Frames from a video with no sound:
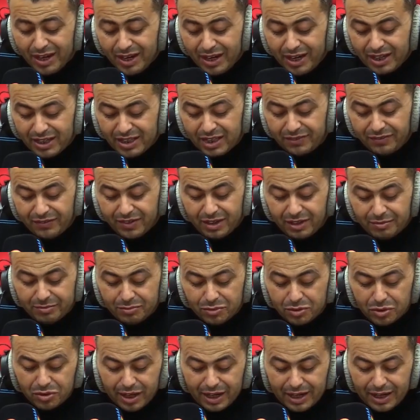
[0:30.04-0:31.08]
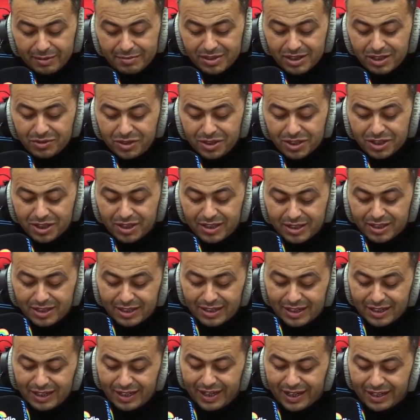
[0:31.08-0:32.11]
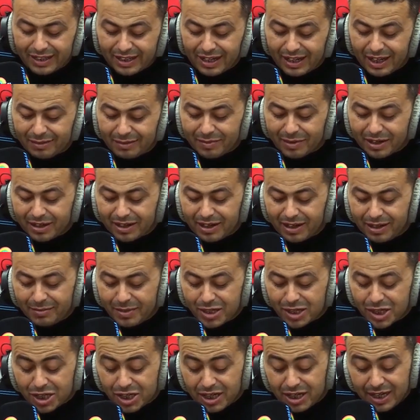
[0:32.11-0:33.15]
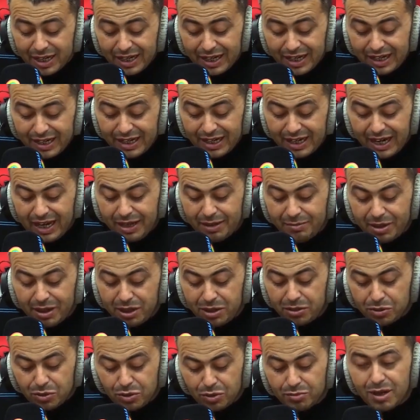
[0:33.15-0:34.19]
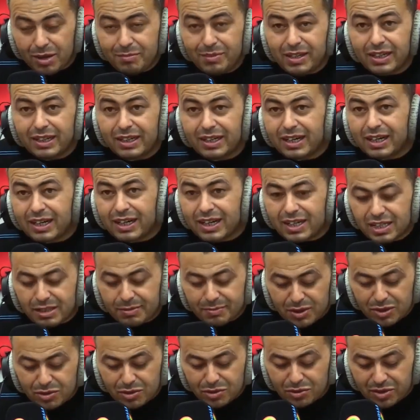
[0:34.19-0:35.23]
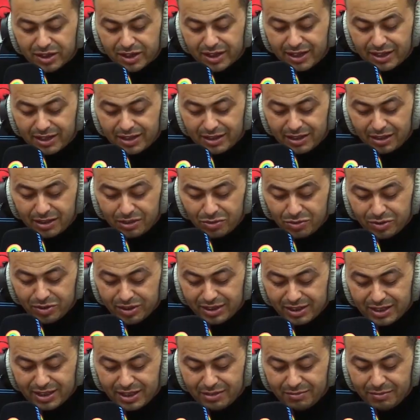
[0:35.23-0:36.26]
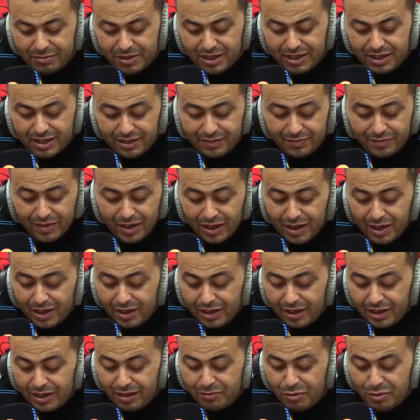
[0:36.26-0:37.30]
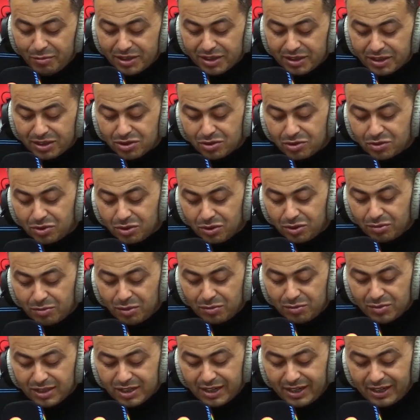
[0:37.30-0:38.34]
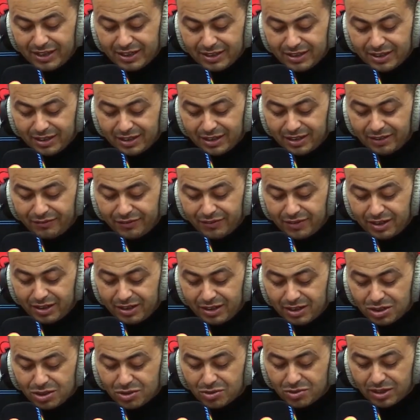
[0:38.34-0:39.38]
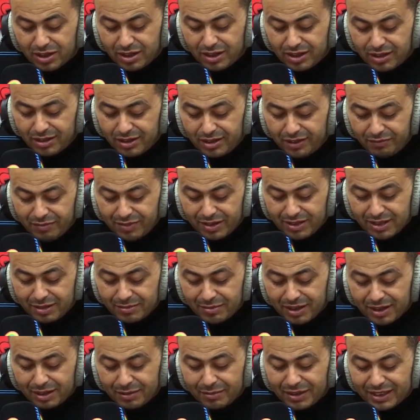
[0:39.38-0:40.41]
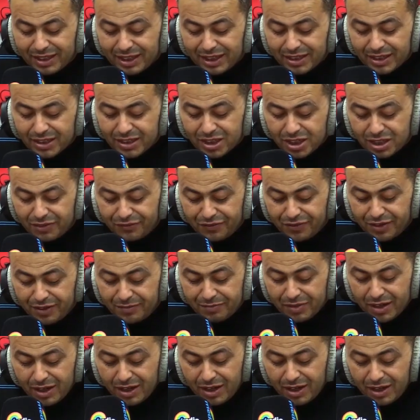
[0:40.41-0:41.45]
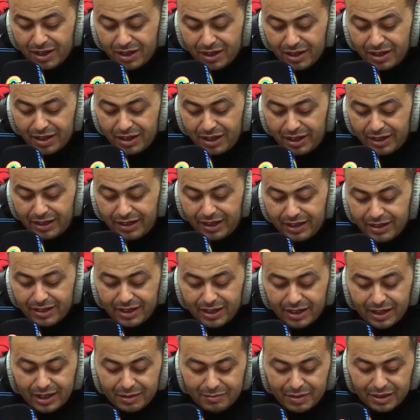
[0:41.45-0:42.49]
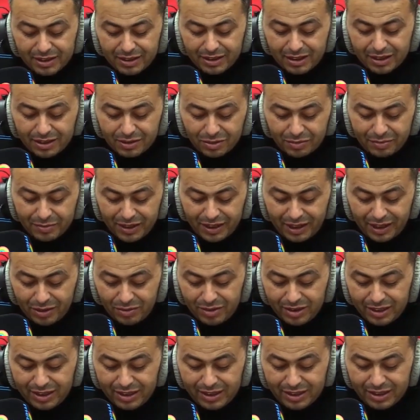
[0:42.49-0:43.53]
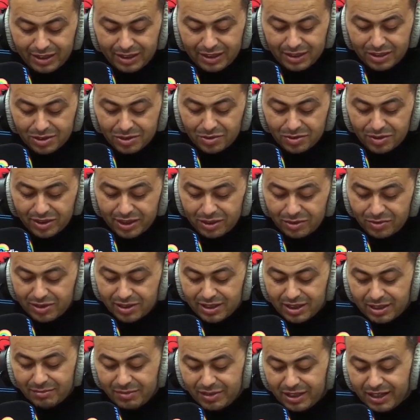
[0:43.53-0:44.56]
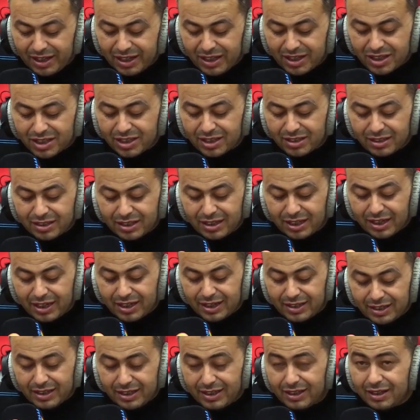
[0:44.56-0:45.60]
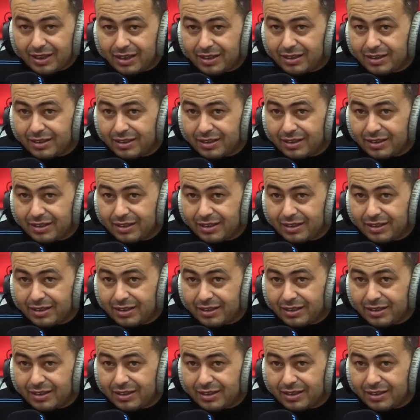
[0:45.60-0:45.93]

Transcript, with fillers: احتفالا مرور 25 سنه على اطلاق برنامج العمل الاممي الوطني الخاص بالسكان والتنميه آه، ممثل صندوق الامم المتحده للسكان في مكتب الرباط كان كشف آه، على ان قمه نيروبي حول آه، السكان والتنميه غتشهد انطلاقه ديالها